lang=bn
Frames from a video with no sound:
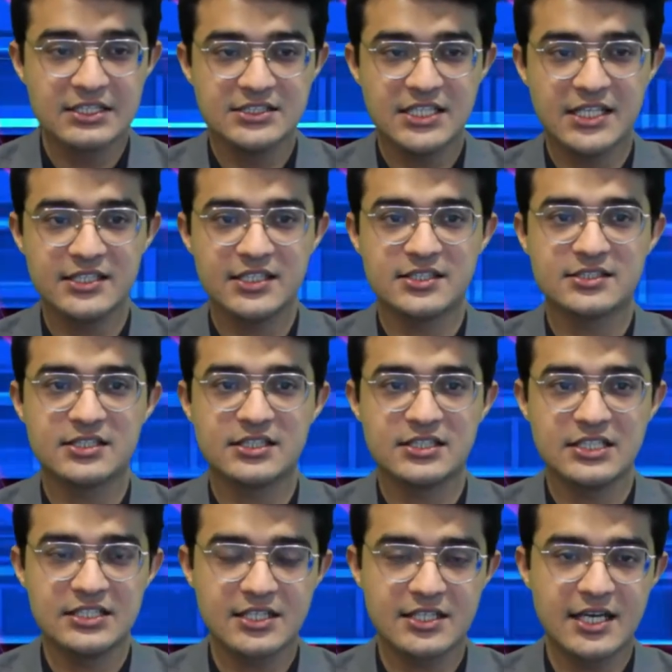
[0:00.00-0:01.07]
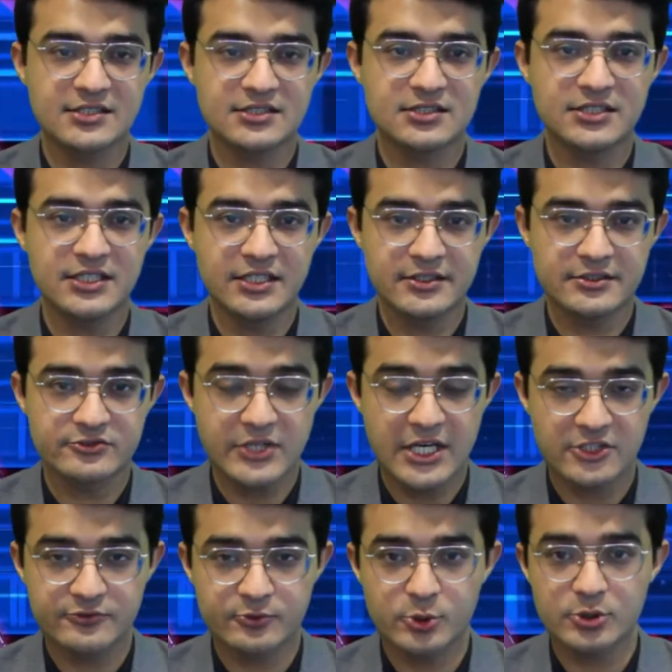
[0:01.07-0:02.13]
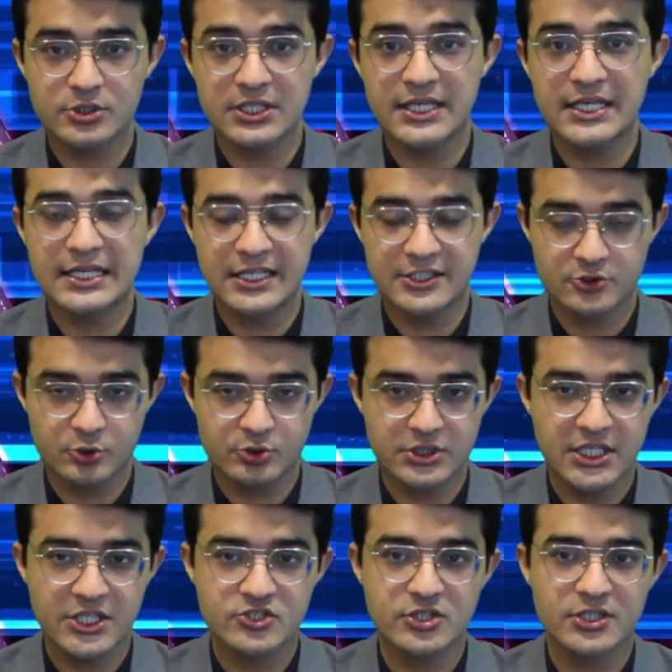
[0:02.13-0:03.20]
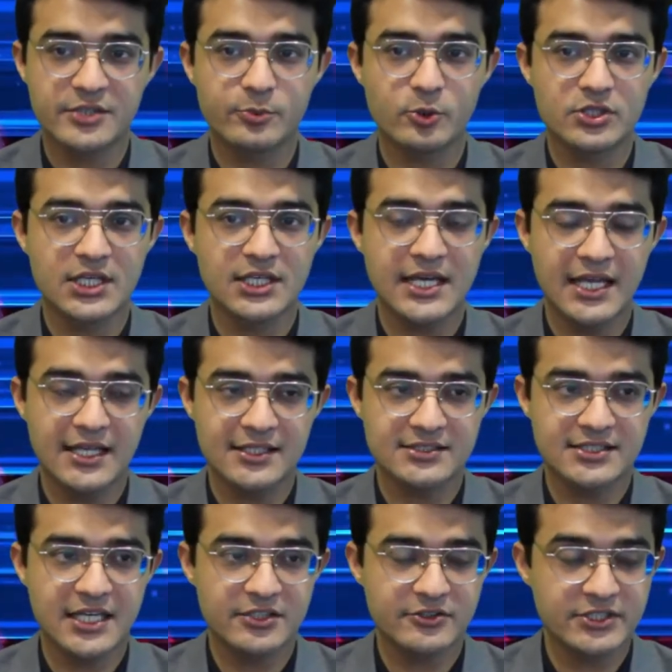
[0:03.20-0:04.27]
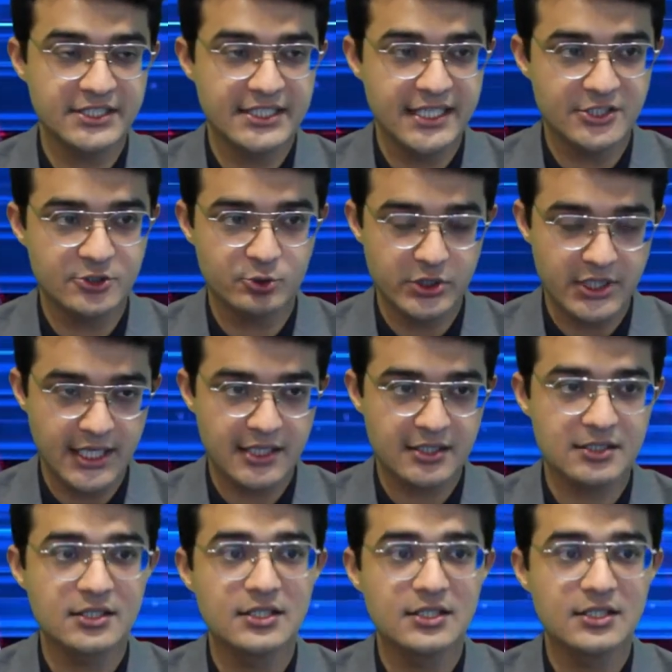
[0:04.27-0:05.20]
জানিয়েছেন ইন্টারন্যাশনাল এয়ার ট্রান্সপোর্ট অ্যাসোসিয়েশনের প্রধান আলেকজান্ডার দে জুনিয়াক